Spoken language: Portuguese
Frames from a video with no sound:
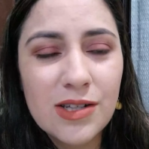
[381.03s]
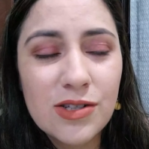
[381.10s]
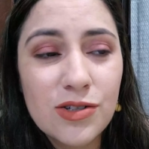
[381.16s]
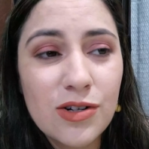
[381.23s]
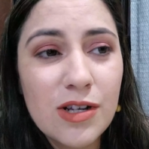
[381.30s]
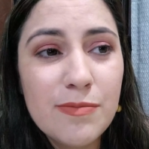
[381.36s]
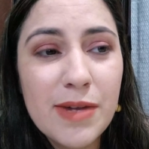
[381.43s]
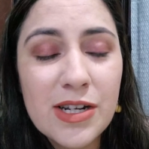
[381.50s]
A
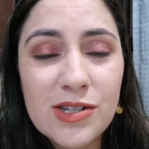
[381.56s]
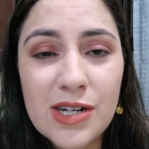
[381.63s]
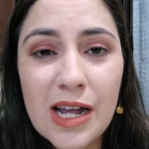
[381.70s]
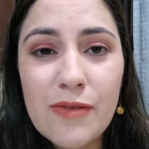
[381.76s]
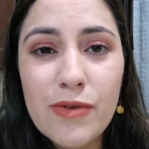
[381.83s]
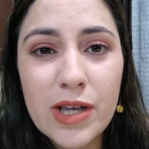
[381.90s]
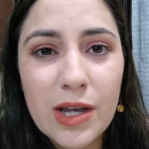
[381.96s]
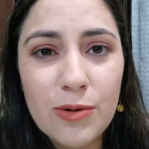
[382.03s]
gente não
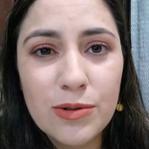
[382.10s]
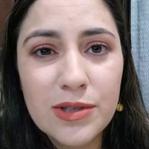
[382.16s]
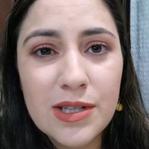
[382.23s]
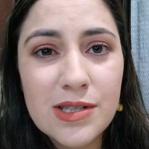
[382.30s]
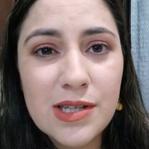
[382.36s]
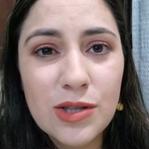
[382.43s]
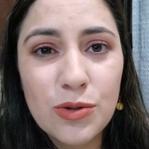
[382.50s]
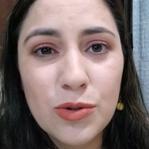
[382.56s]
imaginava que ia
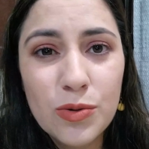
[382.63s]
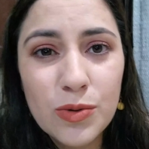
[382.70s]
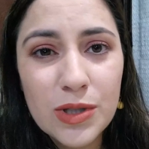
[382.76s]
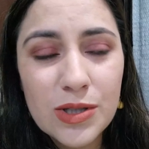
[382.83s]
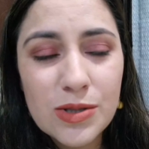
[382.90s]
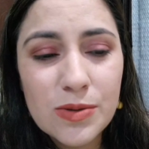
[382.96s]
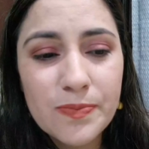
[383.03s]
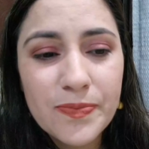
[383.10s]
acontecer tudo
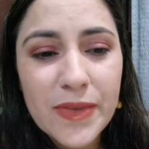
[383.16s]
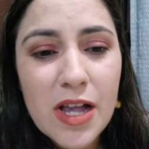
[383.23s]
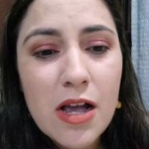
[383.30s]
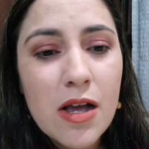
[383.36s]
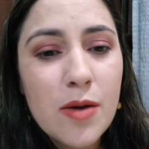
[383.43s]
isso.